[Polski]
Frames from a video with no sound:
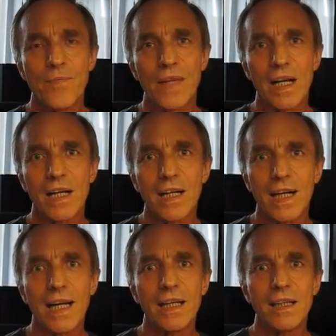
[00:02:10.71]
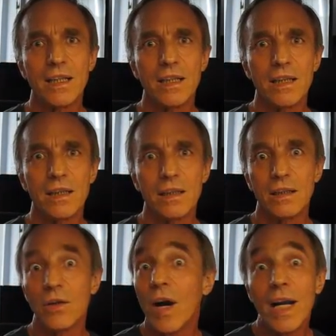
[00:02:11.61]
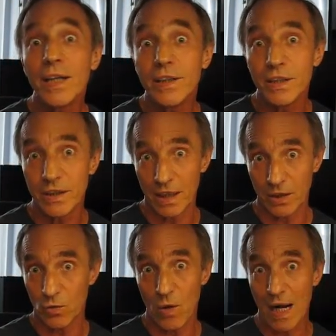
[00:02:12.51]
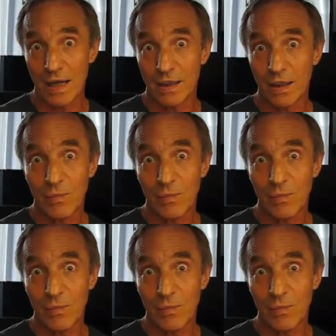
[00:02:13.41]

Mm, kręgi no, elit intelektualnych.